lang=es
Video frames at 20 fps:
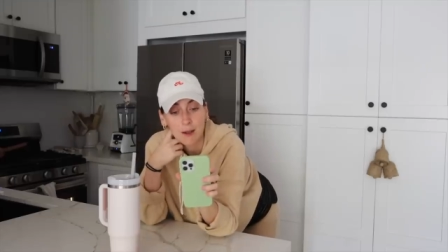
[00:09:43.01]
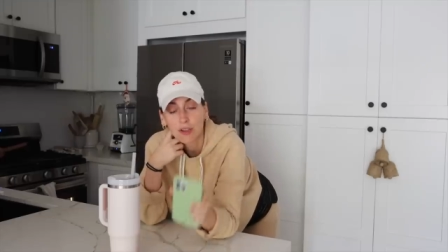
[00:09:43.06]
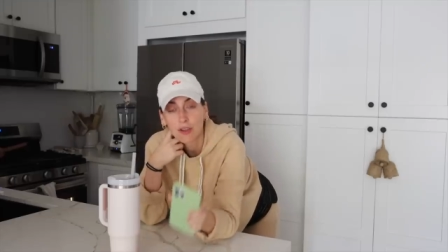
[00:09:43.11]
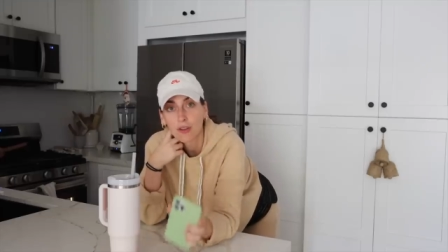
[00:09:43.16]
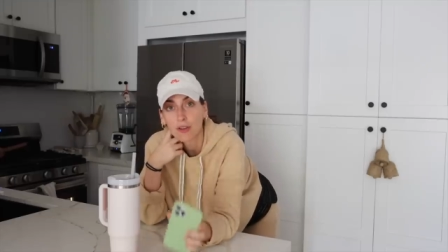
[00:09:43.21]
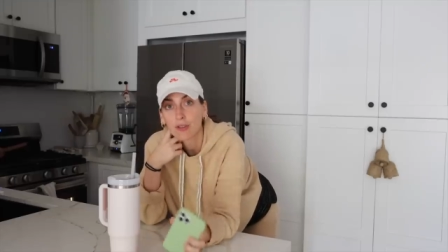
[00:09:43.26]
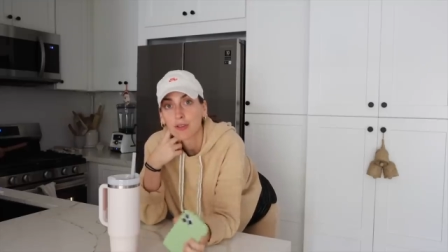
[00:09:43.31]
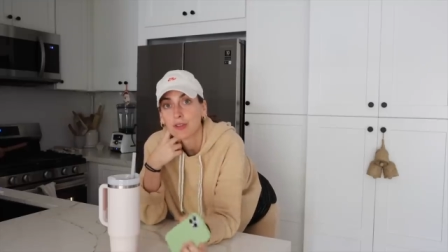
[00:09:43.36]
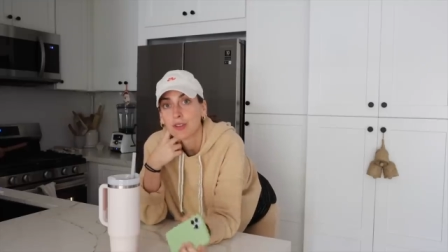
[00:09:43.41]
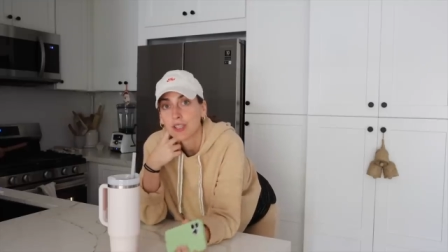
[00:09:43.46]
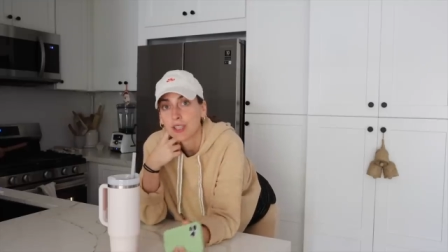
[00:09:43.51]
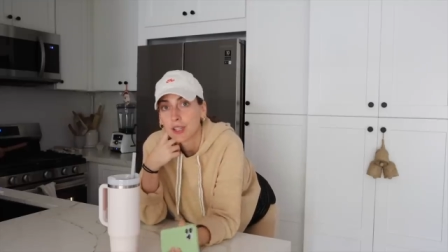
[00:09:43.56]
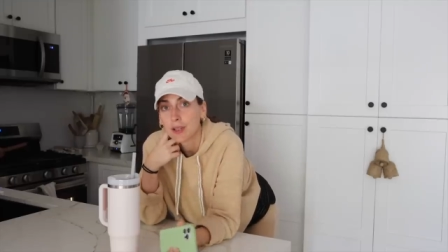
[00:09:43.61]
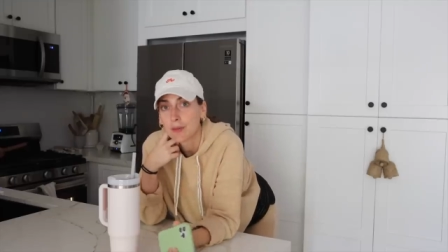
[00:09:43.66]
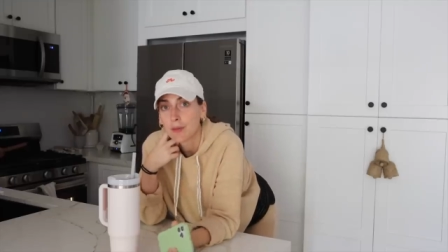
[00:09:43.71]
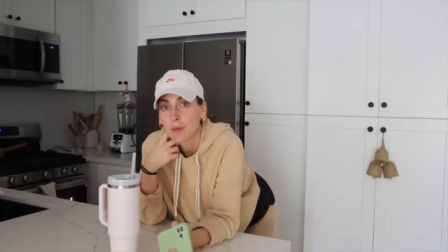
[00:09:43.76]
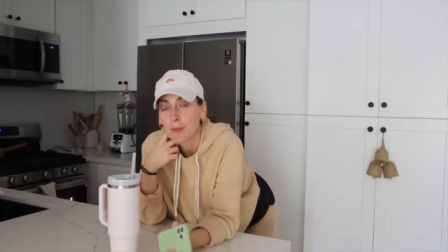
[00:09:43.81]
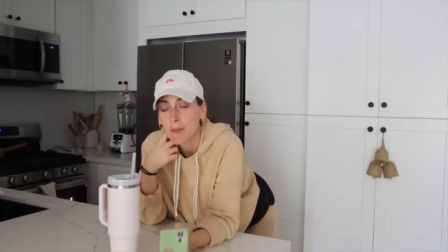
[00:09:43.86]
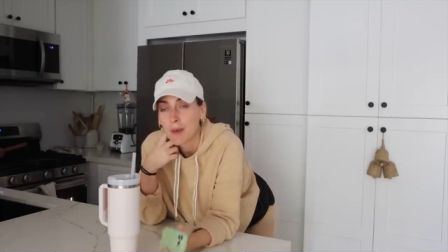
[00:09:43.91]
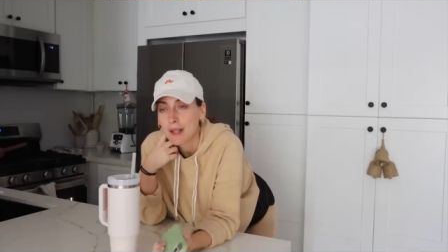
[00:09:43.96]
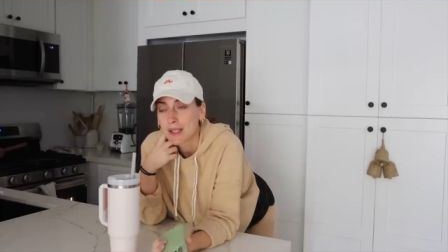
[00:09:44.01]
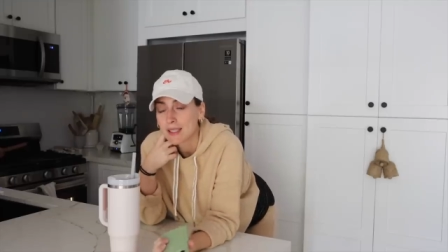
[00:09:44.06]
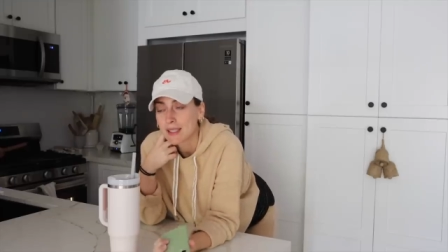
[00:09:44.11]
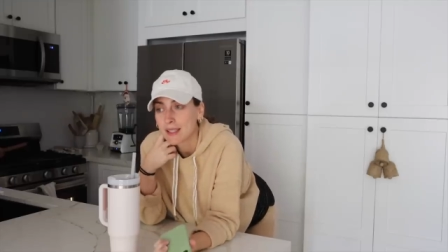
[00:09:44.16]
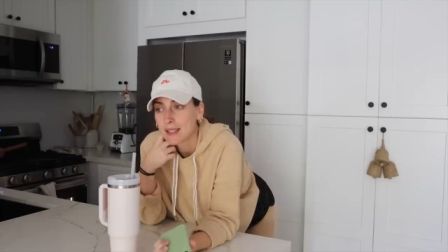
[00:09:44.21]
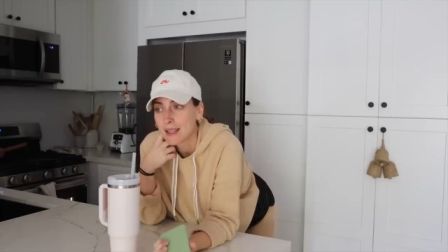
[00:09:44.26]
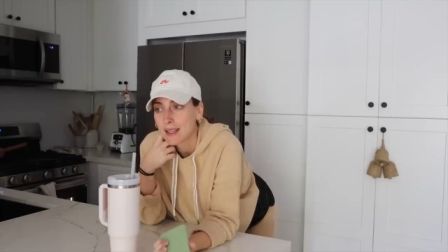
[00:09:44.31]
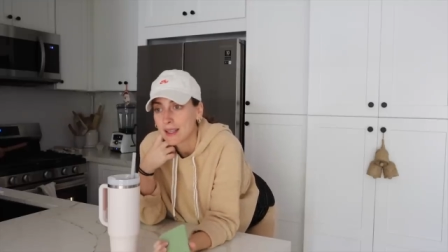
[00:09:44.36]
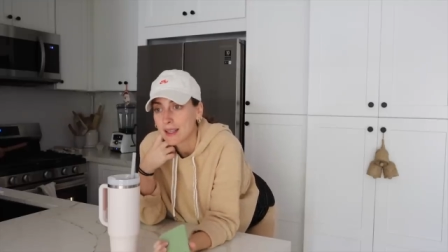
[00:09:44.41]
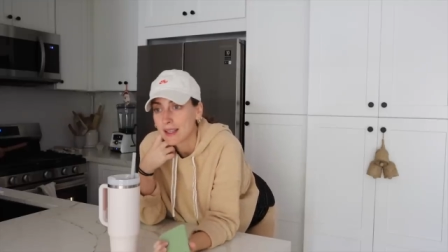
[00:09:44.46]
Yo llevo más
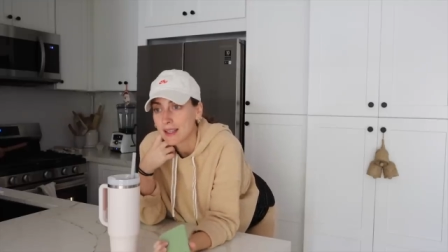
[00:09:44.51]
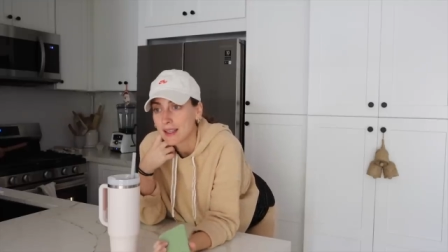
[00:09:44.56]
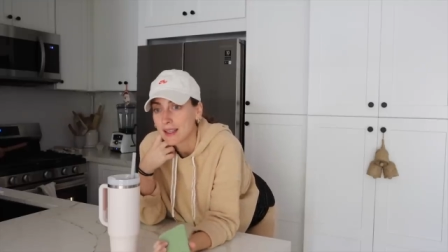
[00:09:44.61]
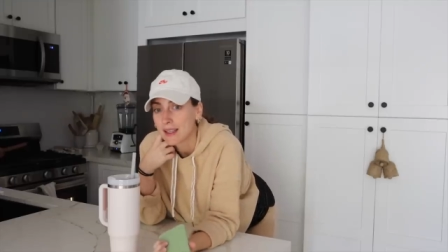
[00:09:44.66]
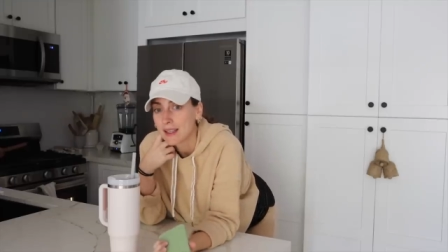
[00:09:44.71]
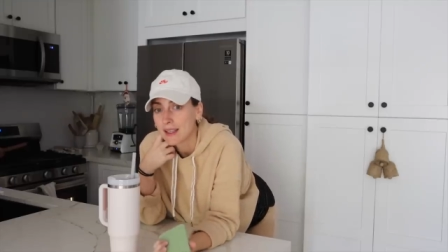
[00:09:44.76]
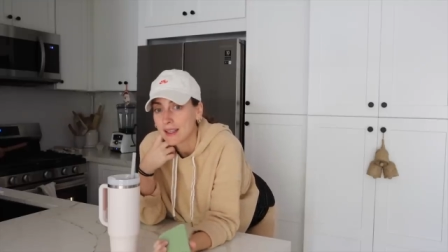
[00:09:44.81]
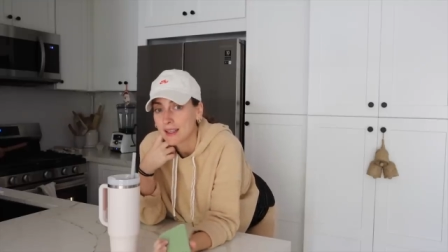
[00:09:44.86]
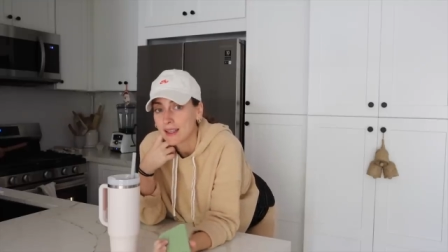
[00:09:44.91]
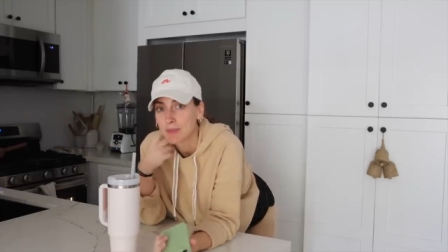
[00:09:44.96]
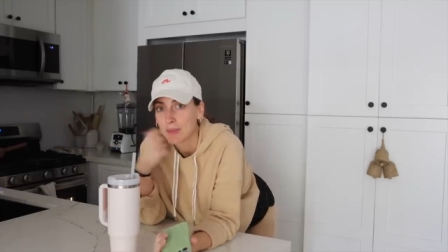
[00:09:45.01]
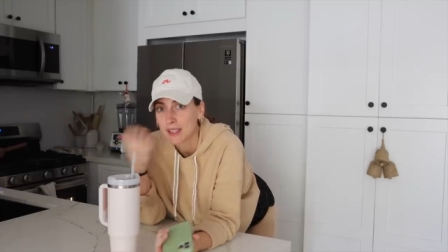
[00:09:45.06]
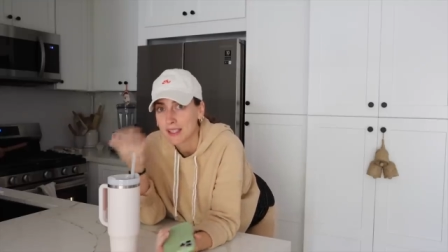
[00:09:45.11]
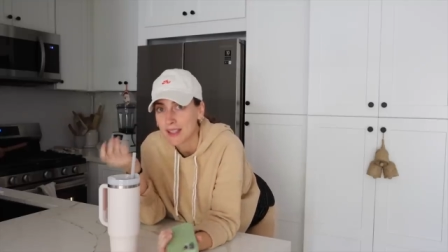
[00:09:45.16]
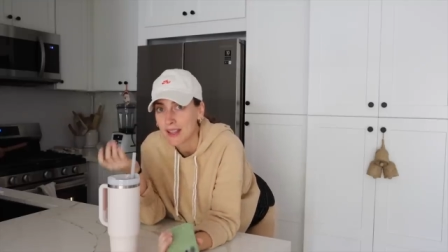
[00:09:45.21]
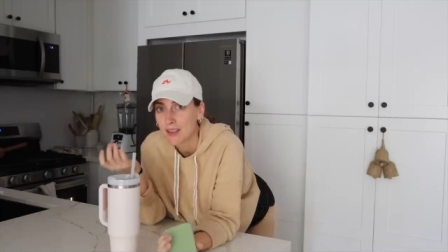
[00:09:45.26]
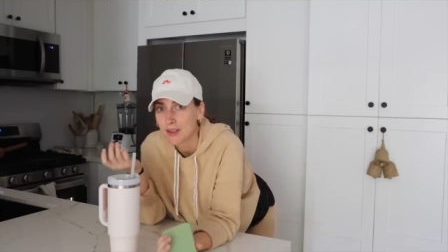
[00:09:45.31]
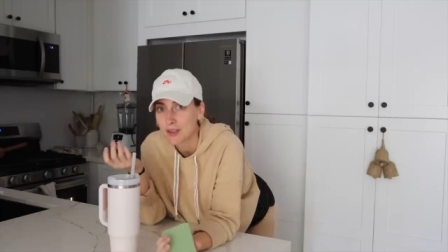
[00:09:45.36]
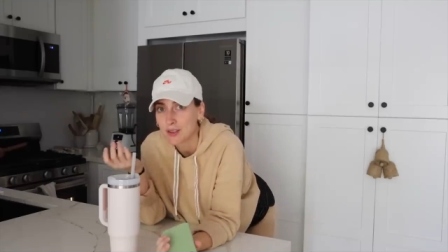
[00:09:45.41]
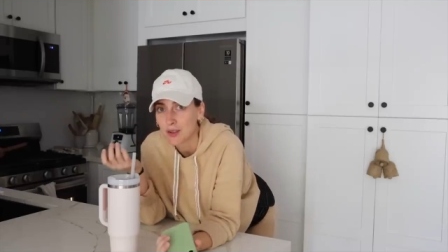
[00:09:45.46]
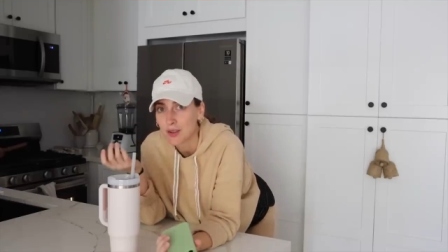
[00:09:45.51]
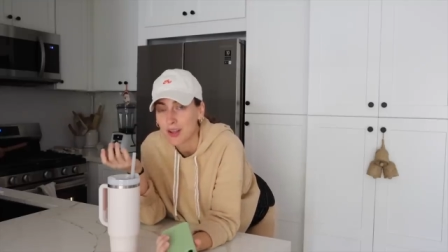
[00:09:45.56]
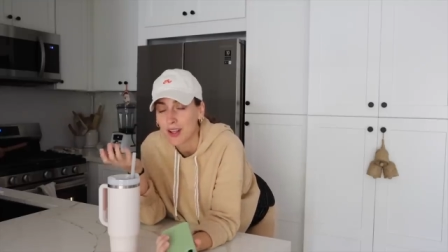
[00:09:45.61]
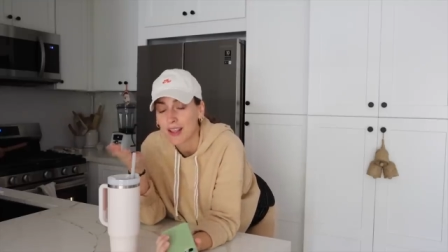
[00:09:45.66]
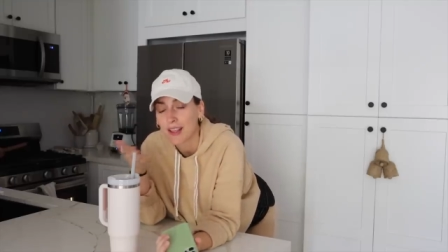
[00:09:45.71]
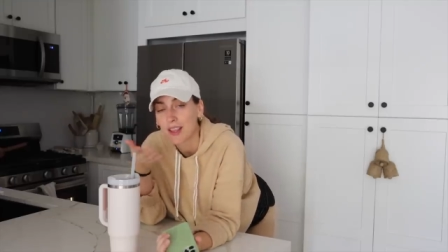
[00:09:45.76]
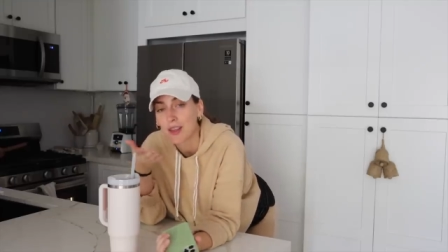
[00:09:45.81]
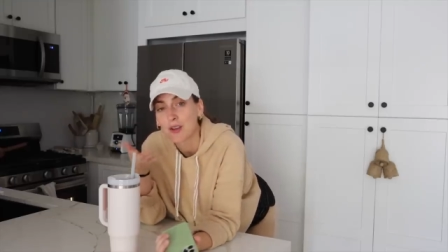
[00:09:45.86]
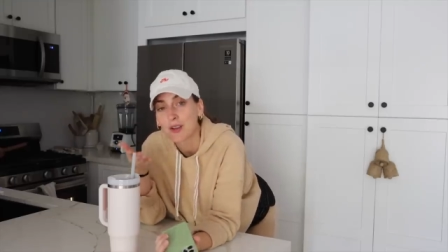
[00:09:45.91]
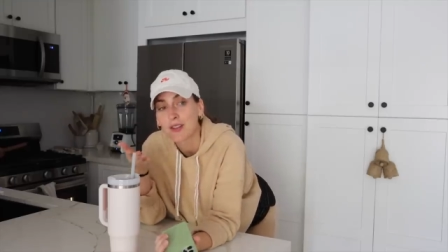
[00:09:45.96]
de, más de dos
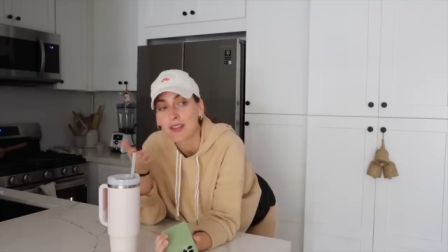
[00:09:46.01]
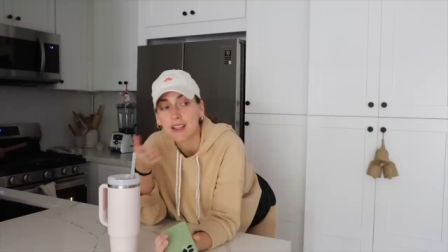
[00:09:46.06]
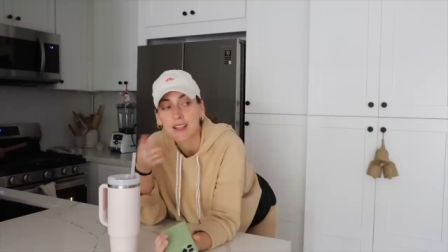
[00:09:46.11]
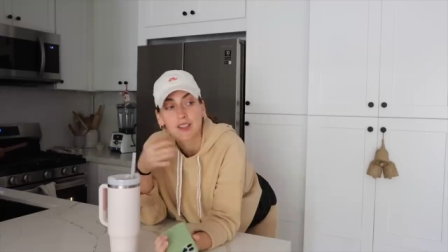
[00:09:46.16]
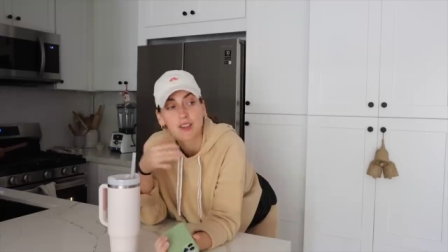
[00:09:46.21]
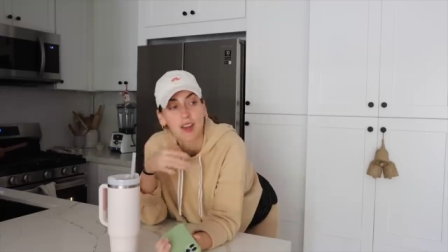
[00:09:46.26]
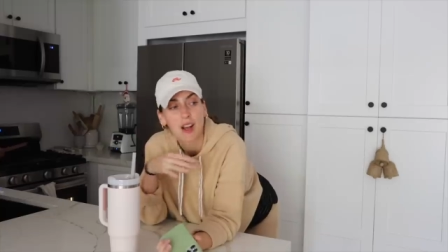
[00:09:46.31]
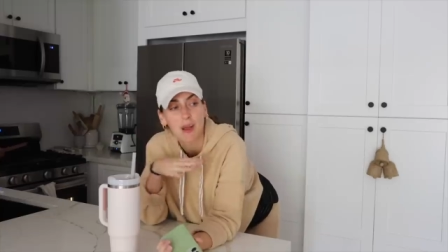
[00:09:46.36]
horas que os he dicho.